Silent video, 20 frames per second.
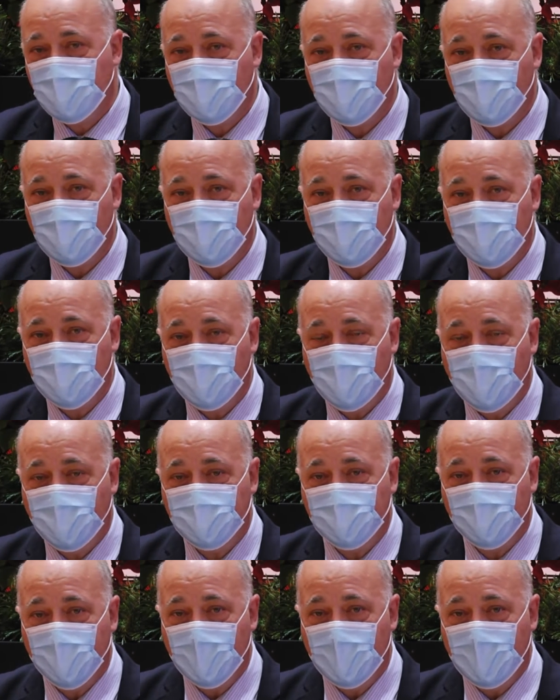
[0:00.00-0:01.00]
de
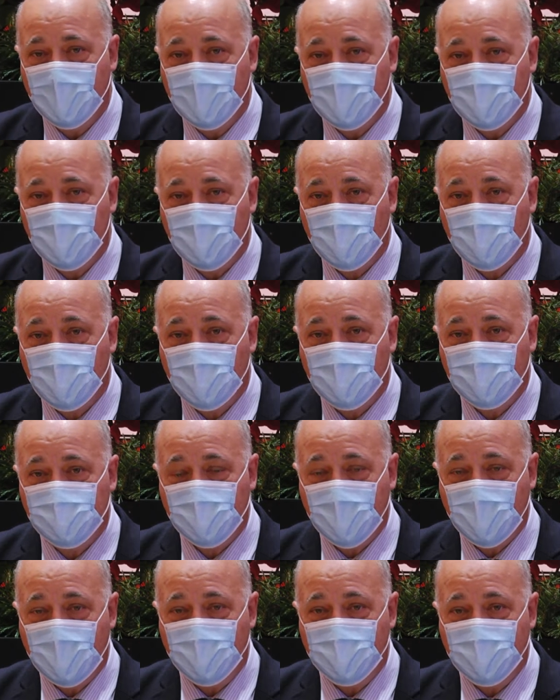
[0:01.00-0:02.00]
Córdoba,
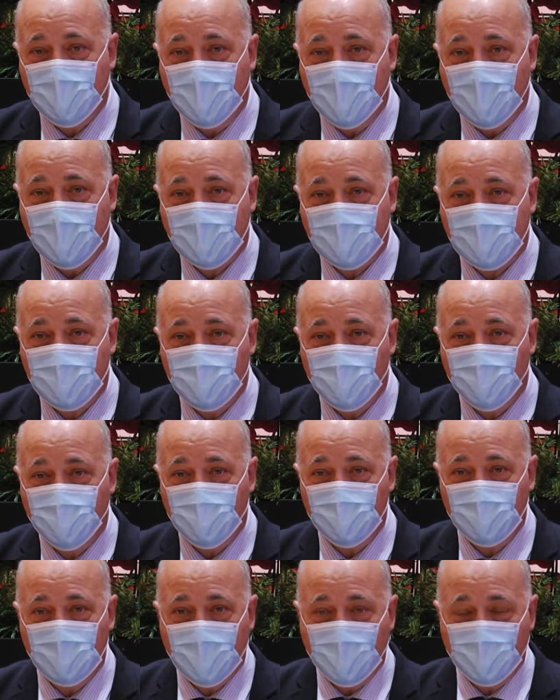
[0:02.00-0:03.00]
son el
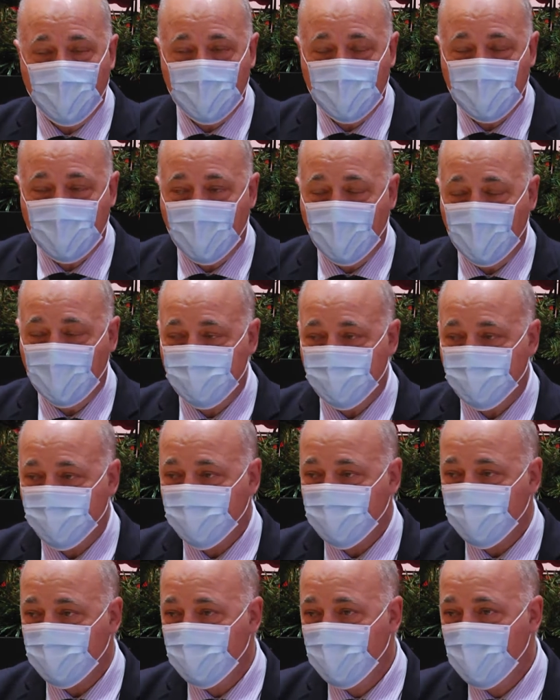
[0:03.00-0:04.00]
pilar fundamental,
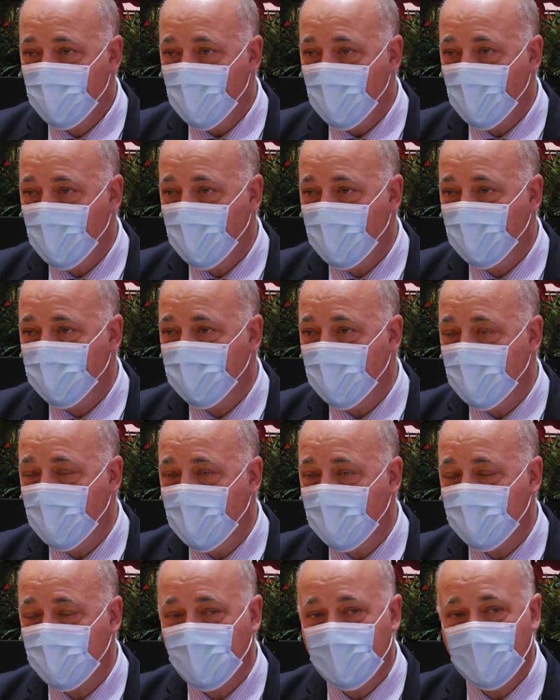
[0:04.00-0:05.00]
el
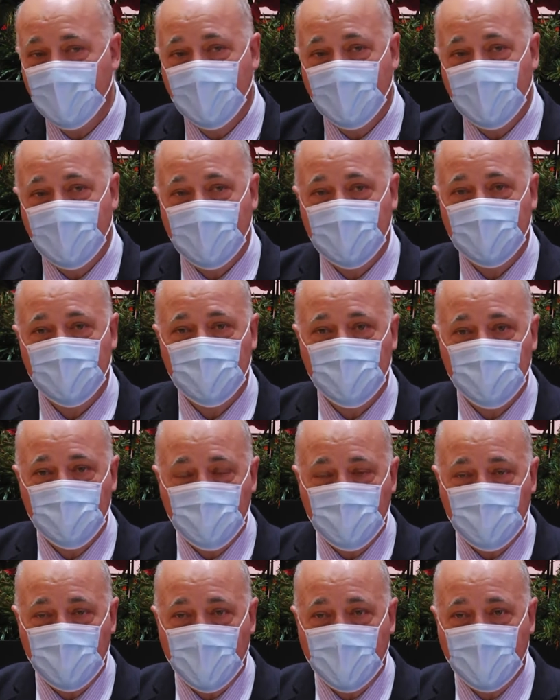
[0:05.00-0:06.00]
pilar
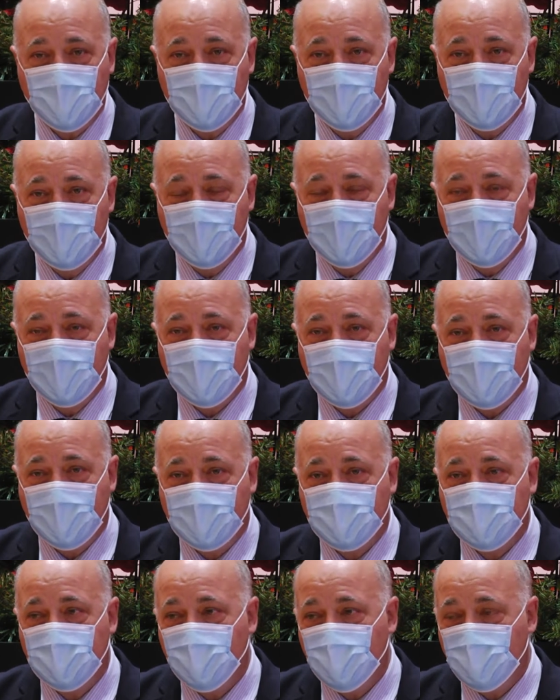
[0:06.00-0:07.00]
estructural
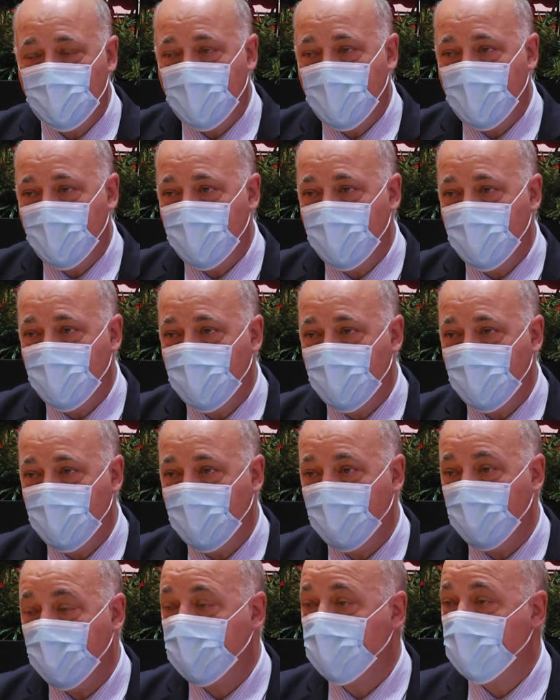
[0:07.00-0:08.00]
que asegura
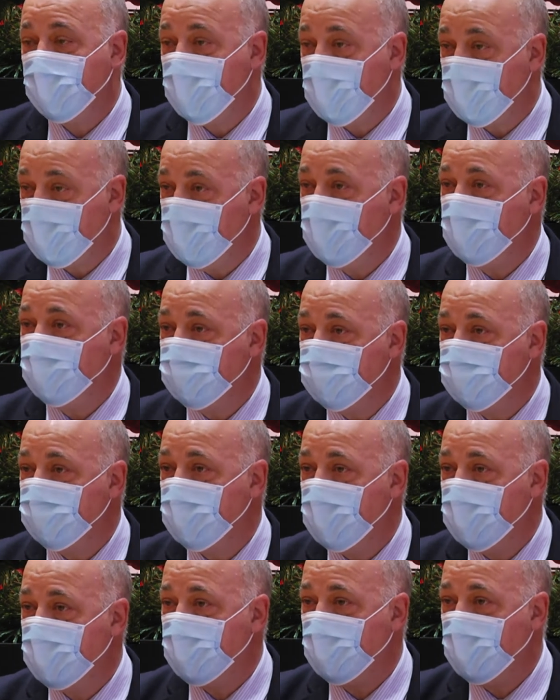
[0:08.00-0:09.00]
la vertebración
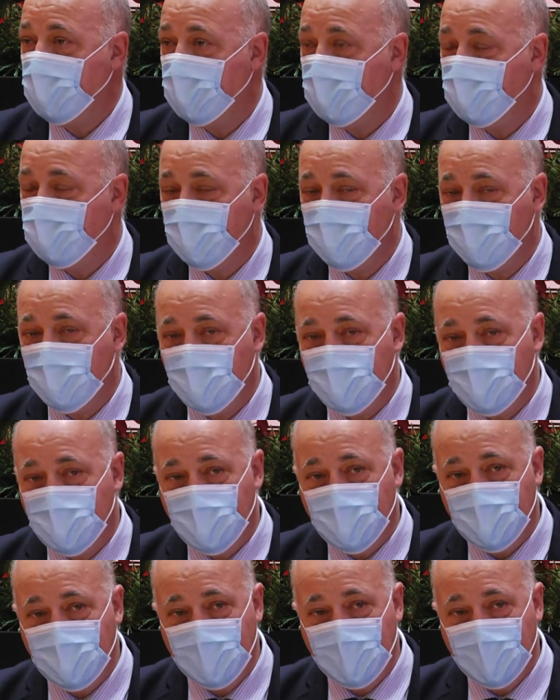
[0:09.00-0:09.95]
de toda la provincia.